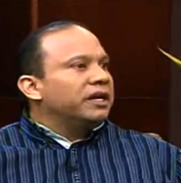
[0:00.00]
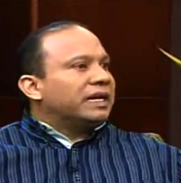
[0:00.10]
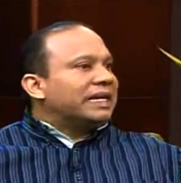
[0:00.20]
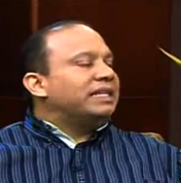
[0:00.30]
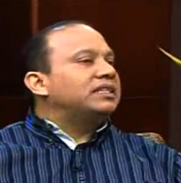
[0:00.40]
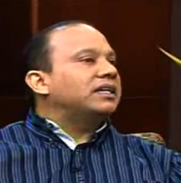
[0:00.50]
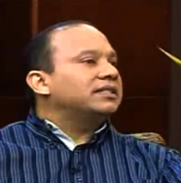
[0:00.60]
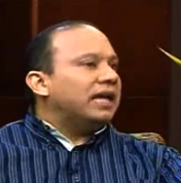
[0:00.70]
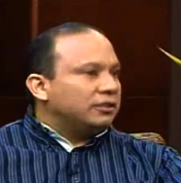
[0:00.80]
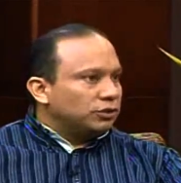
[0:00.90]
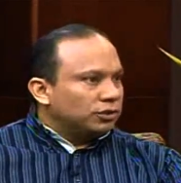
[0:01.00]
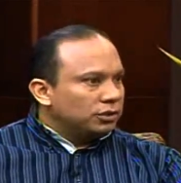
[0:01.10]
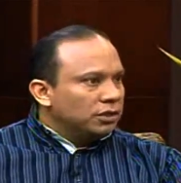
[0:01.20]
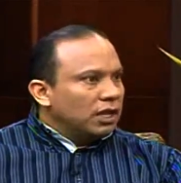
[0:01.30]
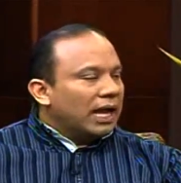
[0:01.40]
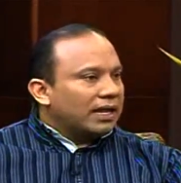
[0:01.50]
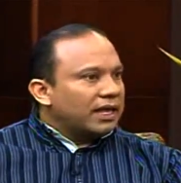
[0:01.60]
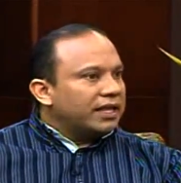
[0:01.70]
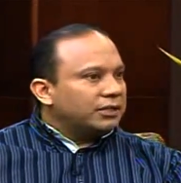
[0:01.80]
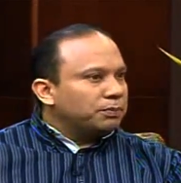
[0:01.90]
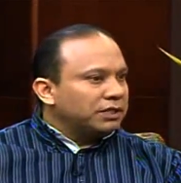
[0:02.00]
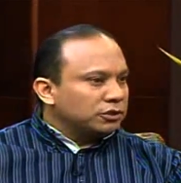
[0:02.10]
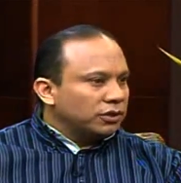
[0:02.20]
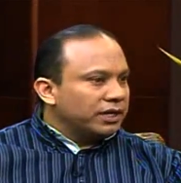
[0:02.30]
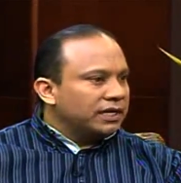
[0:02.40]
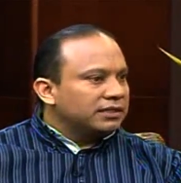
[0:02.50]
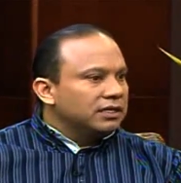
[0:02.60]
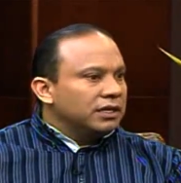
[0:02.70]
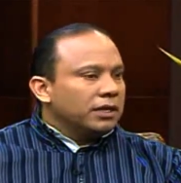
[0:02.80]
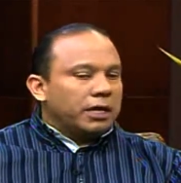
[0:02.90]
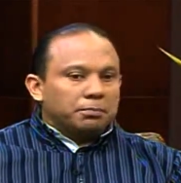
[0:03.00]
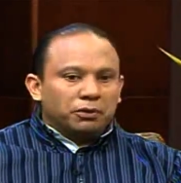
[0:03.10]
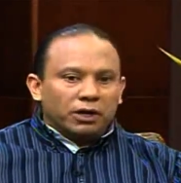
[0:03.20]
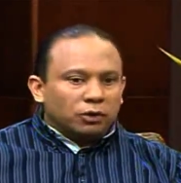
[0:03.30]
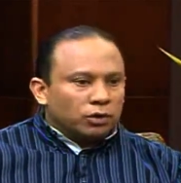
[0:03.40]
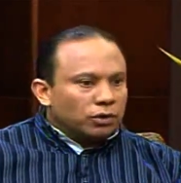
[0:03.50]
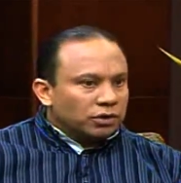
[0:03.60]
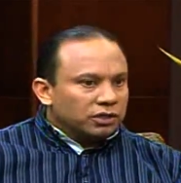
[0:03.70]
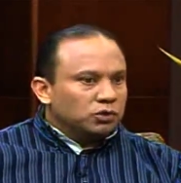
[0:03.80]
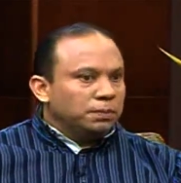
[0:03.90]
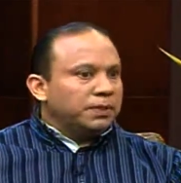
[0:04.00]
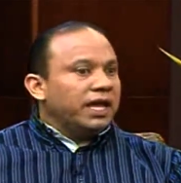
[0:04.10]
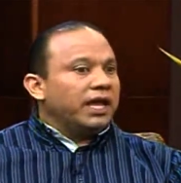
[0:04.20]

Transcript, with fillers: rechazando a aquellas personas eh, por el color de su